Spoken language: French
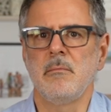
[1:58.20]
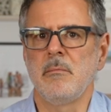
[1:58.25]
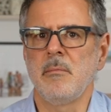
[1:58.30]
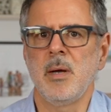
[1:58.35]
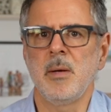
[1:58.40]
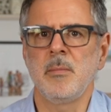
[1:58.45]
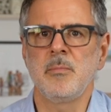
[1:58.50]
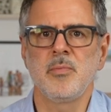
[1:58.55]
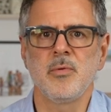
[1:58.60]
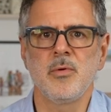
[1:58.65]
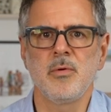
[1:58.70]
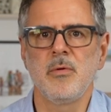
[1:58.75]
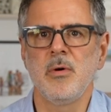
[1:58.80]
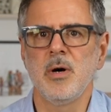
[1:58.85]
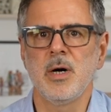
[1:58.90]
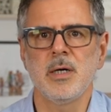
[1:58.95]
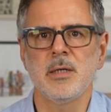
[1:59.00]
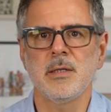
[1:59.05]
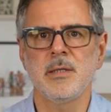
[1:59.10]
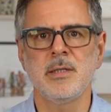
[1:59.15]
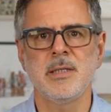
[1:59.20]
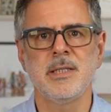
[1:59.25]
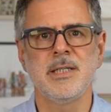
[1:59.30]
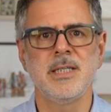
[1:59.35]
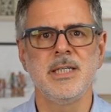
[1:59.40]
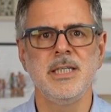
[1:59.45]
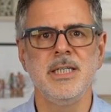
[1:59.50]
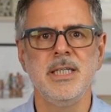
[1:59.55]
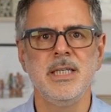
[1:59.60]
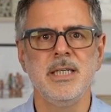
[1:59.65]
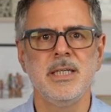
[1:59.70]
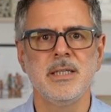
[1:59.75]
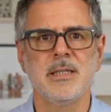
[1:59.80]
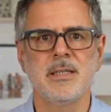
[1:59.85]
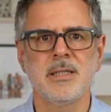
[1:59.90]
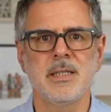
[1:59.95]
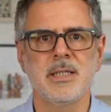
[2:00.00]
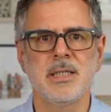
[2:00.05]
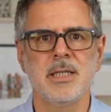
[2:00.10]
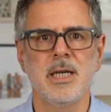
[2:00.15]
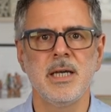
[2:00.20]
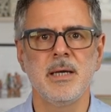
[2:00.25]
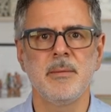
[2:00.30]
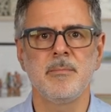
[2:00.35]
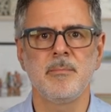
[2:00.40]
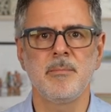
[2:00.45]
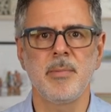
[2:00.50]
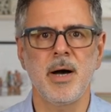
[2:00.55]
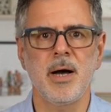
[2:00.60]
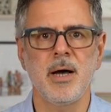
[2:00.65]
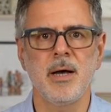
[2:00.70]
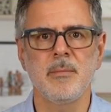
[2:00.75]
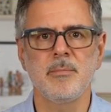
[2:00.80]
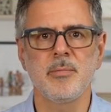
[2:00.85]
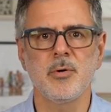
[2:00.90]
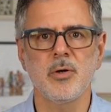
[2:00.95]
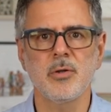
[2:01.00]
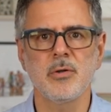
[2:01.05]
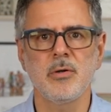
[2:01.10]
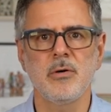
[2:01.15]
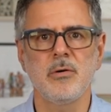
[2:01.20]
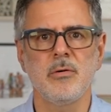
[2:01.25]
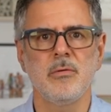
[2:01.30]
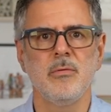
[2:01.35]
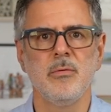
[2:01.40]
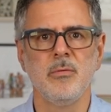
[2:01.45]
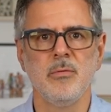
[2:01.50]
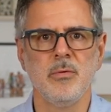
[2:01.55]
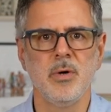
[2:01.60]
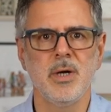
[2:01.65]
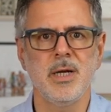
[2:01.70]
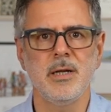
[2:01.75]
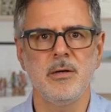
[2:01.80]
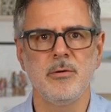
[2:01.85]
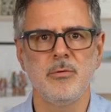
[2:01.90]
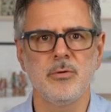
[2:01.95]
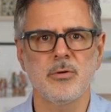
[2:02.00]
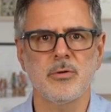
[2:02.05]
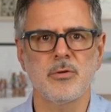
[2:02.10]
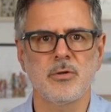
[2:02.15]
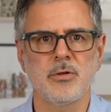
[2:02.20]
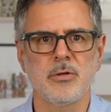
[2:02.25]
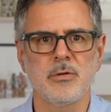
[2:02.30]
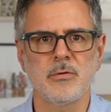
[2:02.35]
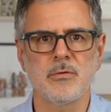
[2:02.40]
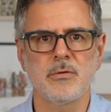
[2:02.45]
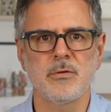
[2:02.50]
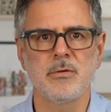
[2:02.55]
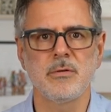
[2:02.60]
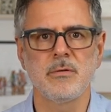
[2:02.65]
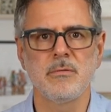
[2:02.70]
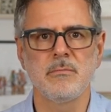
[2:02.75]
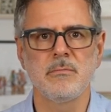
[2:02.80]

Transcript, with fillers: Ben, pourquoi, si c'est pas important, où est l'urgence